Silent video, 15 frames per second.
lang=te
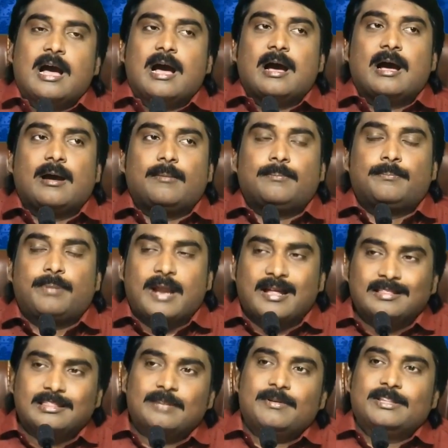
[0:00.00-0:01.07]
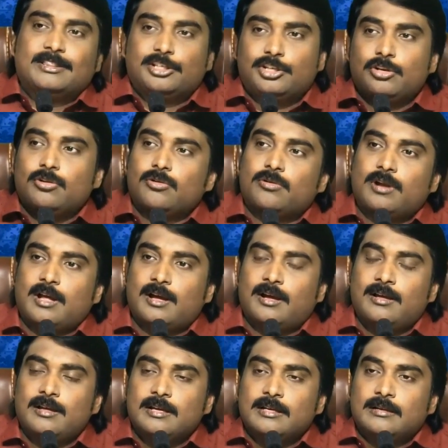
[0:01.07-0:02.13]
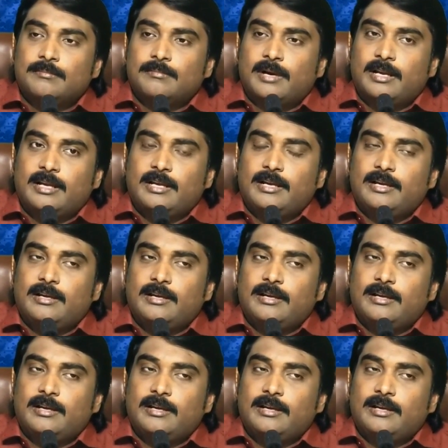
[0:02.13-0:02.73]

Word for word: ఆ ప్రాంతం అంతటిలో కూడా మరి